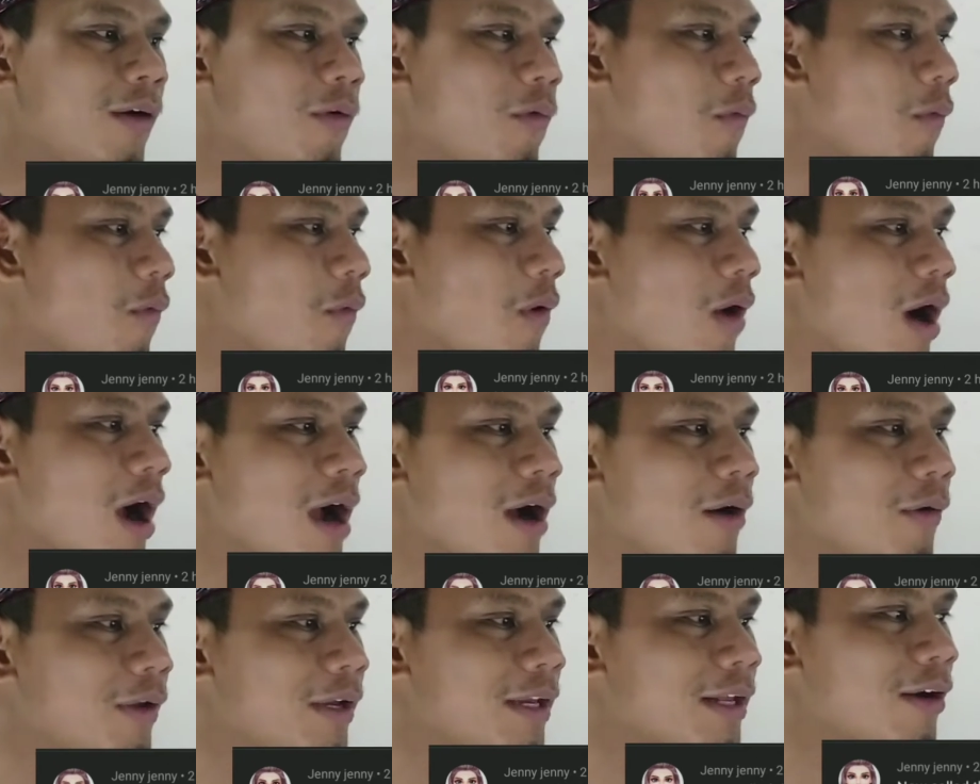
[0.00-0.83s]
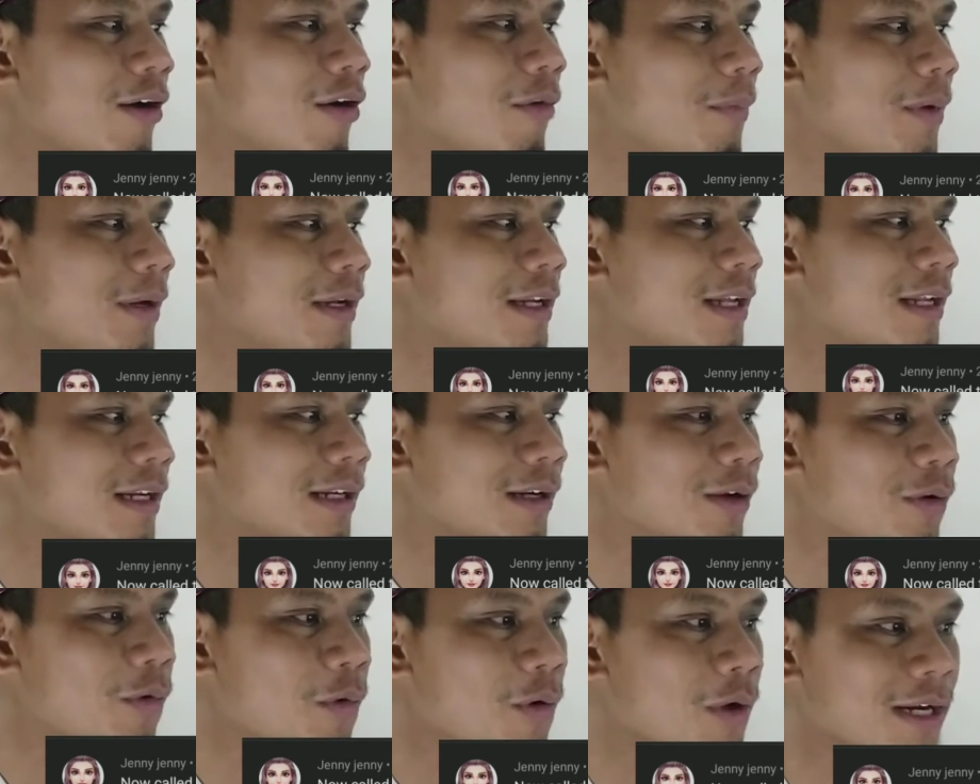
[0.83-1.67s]
Wow, ini komen
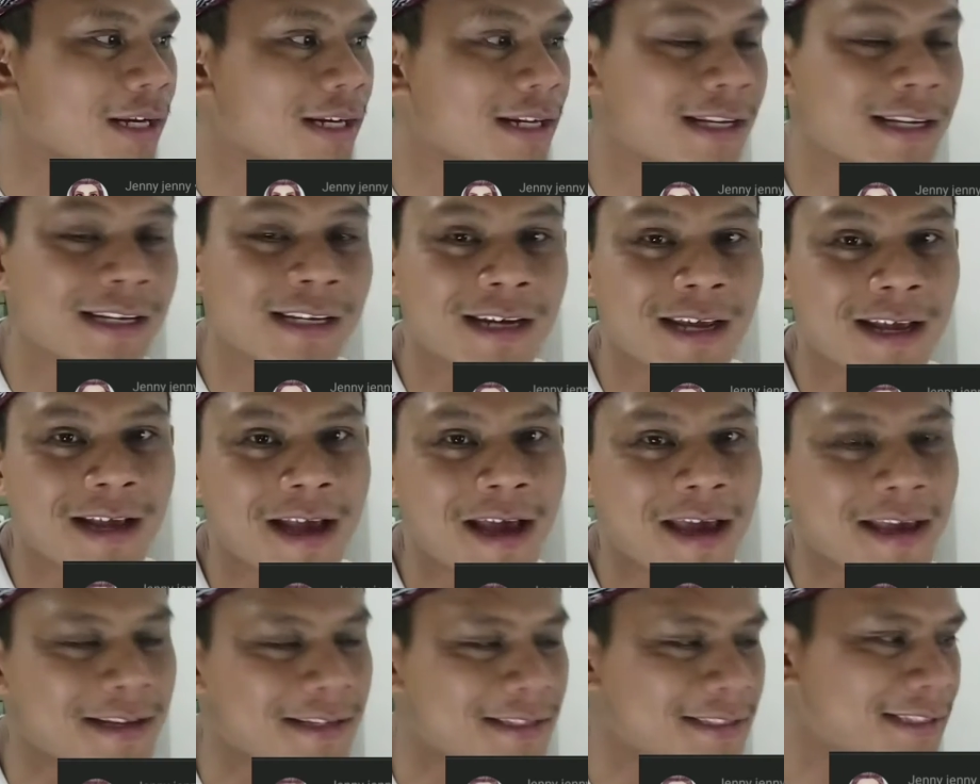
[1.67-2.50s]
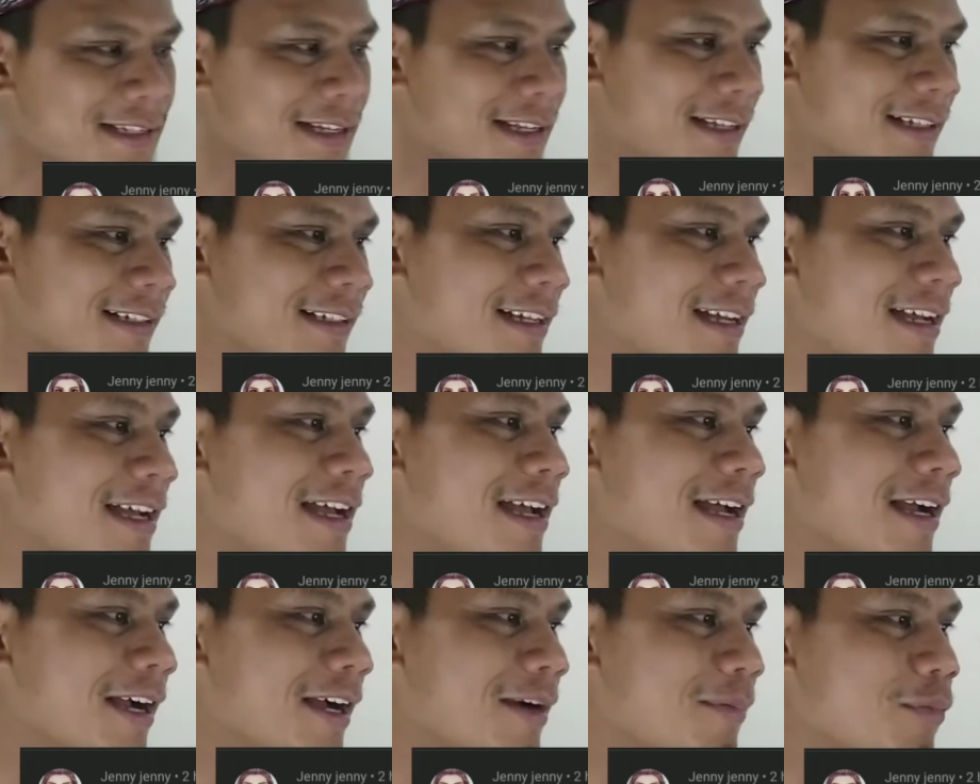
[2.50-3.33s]
dari luar negeri guys ya.
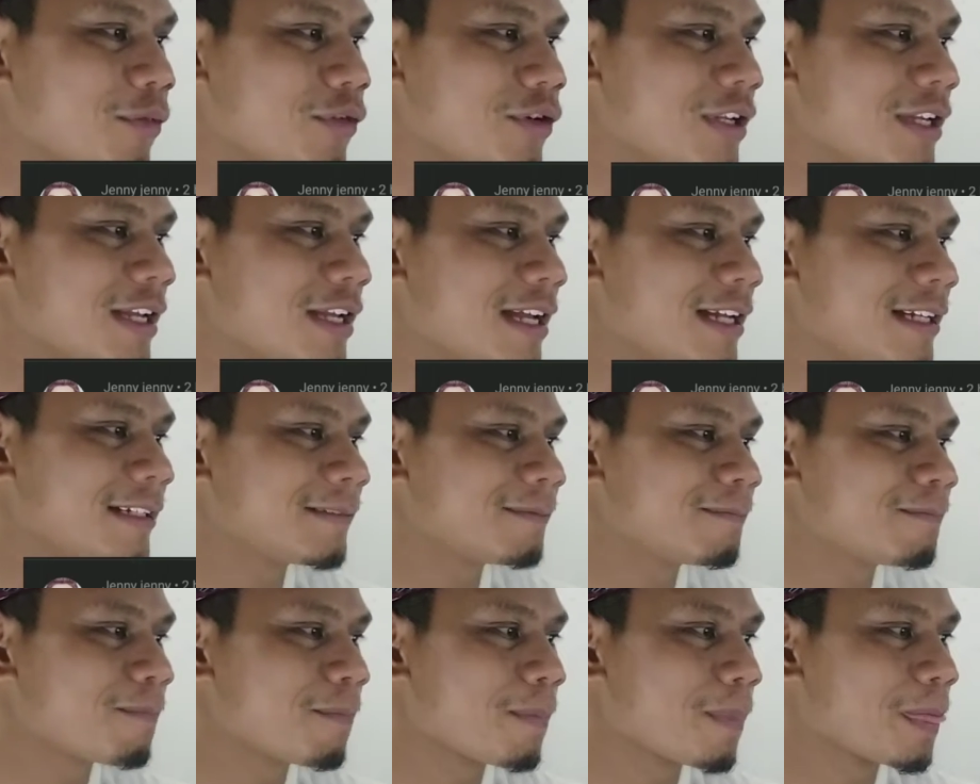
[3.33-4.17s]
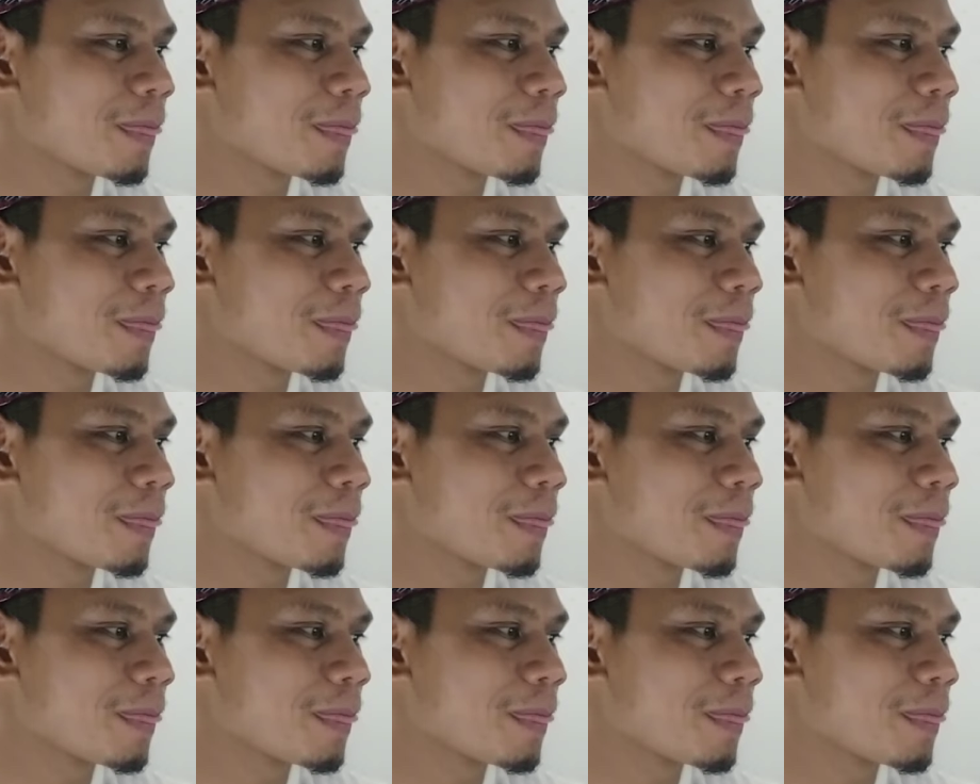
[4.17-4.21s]
Kemudian